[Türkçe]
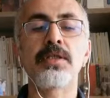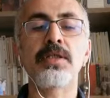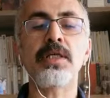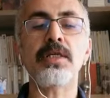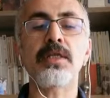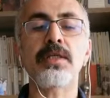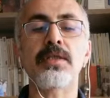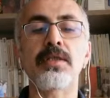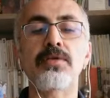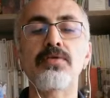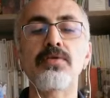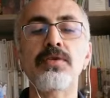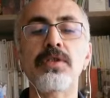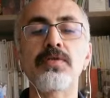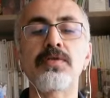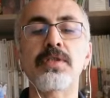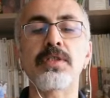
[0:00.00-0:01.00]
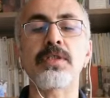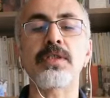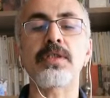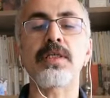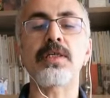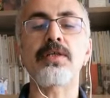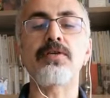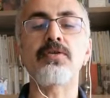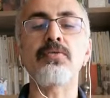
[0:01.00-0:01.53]
diğer yandan Rusya
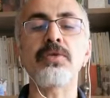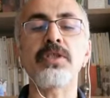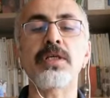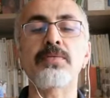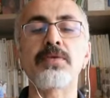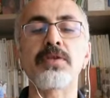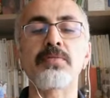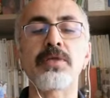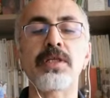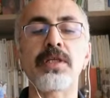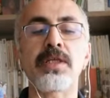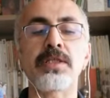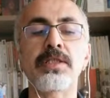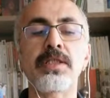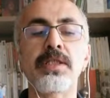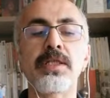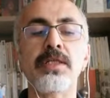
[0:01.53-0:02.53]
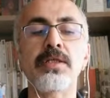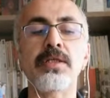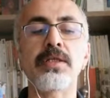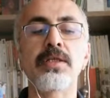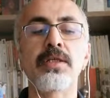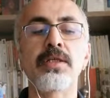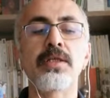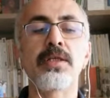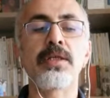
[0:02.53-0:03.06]
üzerindeki ekonomik yaptırımlar
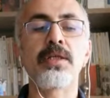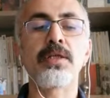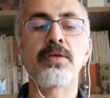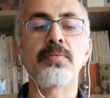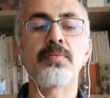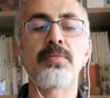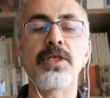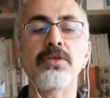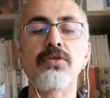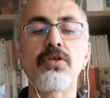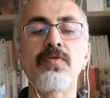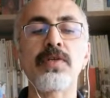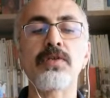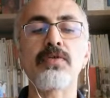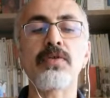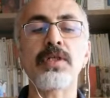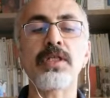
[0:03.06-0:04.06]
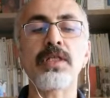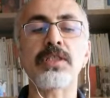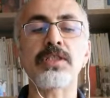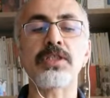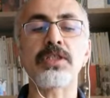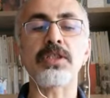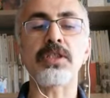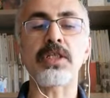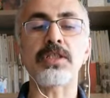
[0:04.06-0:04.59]
artırarak petrol ve doğalgaz
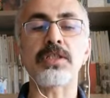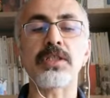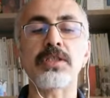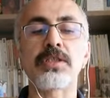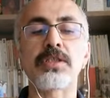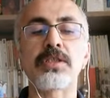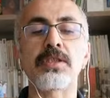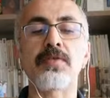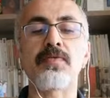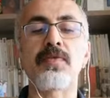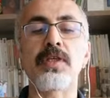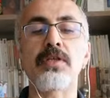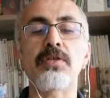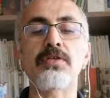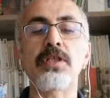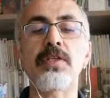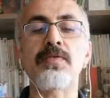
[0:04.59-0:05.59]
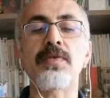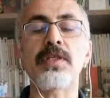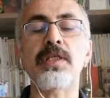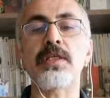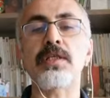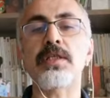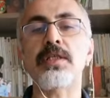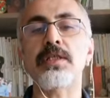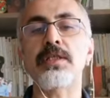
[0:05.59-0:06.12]
ihracatçısı Venezuela ve
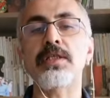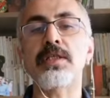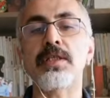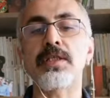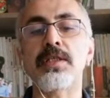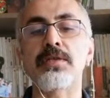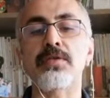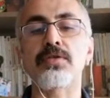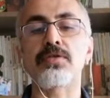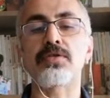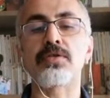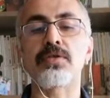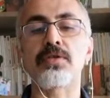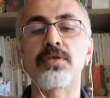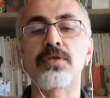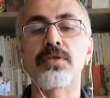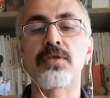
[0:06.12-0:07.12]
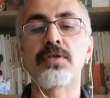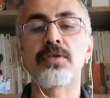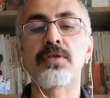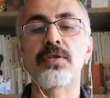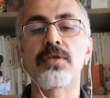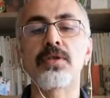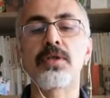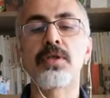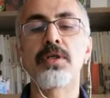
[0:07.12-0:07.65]
İran'la İran'la görüşüyor.
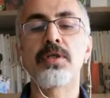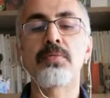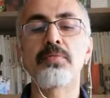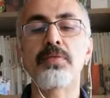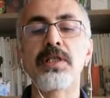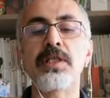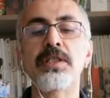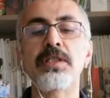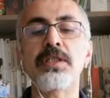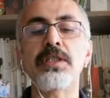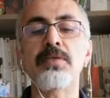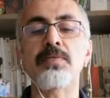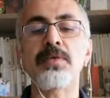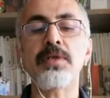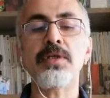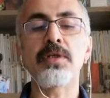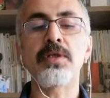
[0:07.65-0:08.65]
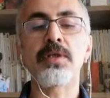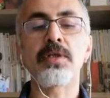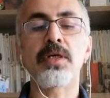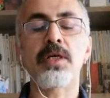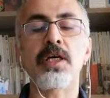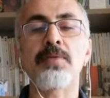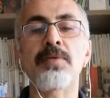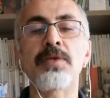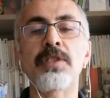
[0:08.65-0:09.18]
Bilindiği gibi
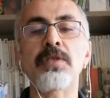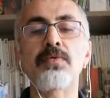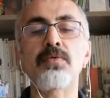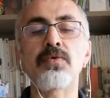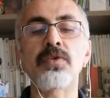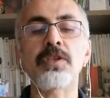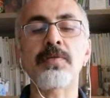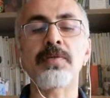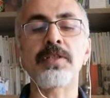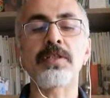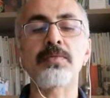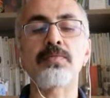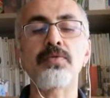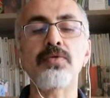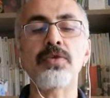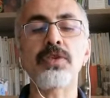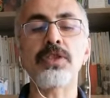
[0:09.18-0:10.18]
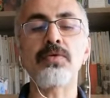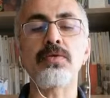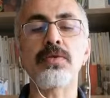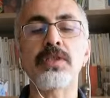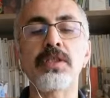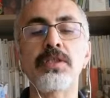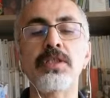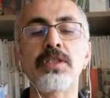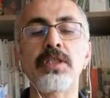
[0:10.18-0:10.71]
ABD uzun zamandır bu iki
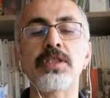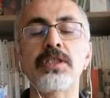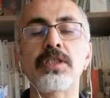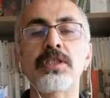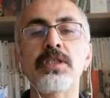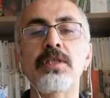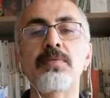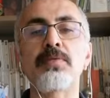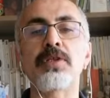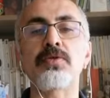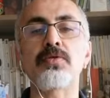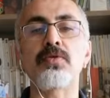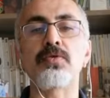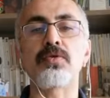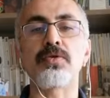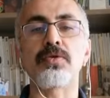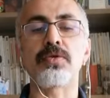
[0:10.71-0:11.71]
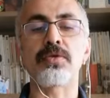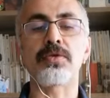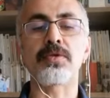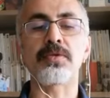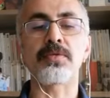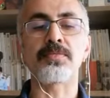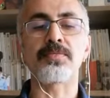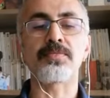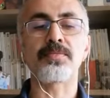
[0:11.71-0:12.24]
ülkenin ihracatından ambargo
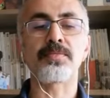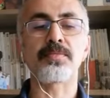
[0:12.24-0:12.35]
uyguluyordu.